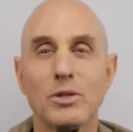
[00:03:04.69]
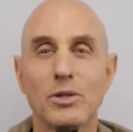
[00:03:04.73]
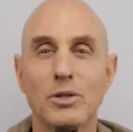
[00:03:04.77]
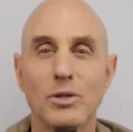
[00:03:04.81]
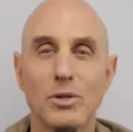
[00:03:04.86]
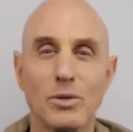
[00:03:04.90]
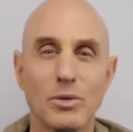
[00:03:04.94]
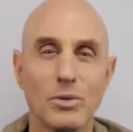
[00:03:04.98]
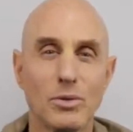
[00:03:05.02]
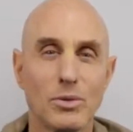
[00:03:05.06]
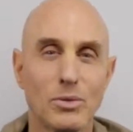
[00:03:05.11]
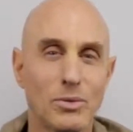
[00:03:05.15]

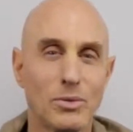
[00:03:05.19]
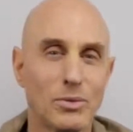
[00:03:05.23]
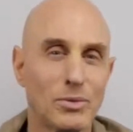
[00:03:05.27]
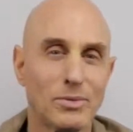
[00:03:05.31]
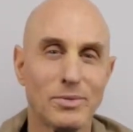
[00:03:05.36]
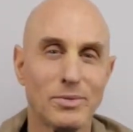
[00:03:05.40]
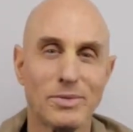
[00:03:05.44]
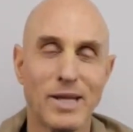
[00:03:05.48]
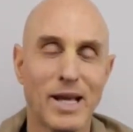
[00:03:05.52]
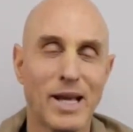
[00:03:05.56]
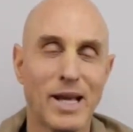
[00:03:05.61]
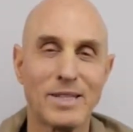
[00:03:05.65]
Нужно
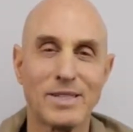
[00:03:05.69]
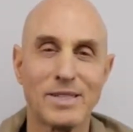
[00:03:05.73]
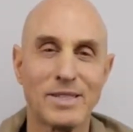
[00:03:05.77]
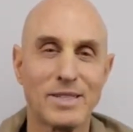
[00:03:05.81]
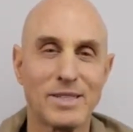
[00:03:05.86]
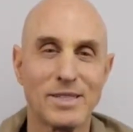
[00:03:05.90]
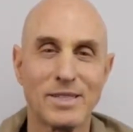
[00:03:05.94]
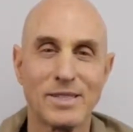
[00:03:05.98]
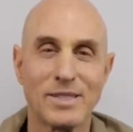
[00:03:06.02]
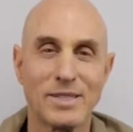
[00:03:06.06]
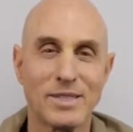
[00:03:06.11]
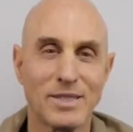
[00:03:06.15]
думать, о
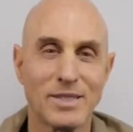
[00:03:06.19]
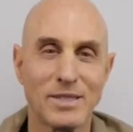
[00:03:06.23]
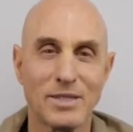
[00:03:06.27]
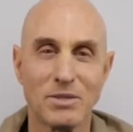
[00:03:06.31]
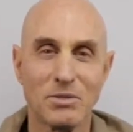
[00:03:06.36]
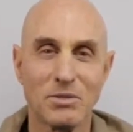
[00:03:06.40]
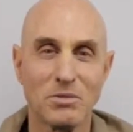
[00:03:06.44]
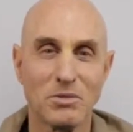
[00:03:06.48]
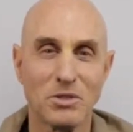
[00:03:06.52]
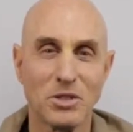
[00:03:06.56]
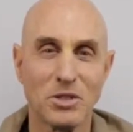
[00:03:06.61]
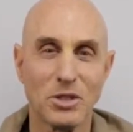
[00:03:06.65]
Прабу,
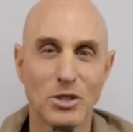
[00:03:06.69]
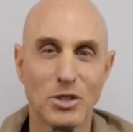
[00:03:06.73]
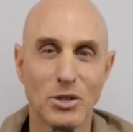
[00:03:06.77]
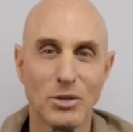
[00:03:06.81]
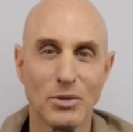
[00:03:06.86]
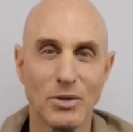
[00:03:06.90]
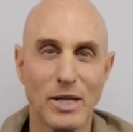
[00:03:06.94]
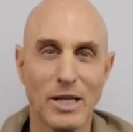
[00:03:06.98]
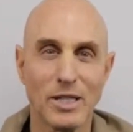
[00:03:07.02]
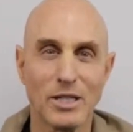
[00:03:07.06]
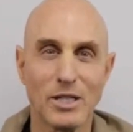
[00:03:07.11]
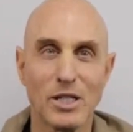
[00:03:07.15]
я
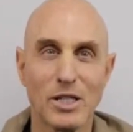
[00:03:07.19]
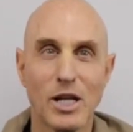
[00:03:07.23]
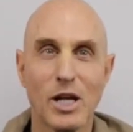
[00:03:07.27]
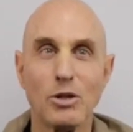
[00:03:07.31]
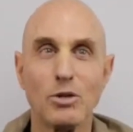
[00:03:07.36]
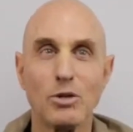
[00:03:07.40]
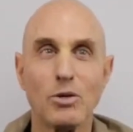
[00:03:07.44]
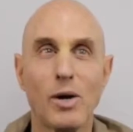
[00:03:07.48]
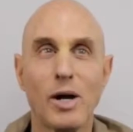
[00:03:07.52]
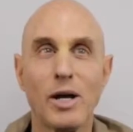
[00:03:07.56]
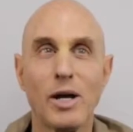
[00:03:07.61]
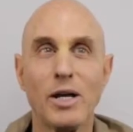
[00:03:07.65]
не такой,
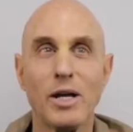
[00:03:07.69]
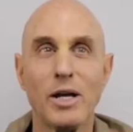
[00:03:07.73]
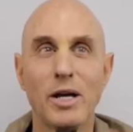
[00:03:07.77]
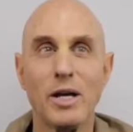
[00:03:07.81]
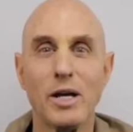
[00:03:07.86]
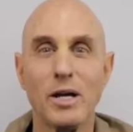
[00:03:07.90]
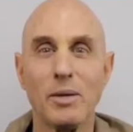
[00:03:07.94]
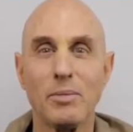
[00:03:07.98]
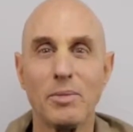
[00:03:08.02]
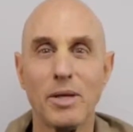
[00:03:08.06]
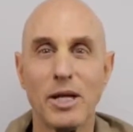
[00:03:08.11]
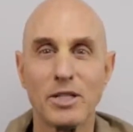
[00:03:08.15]
это не про
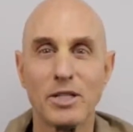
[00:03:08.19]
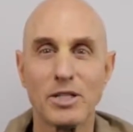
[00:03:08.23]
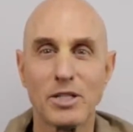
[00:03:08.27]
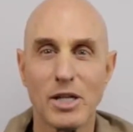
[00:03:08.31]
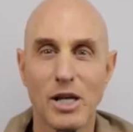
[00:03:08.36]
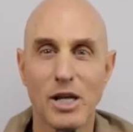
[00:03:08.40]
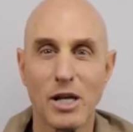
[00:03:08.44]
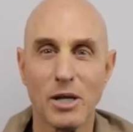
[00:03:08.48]
меня.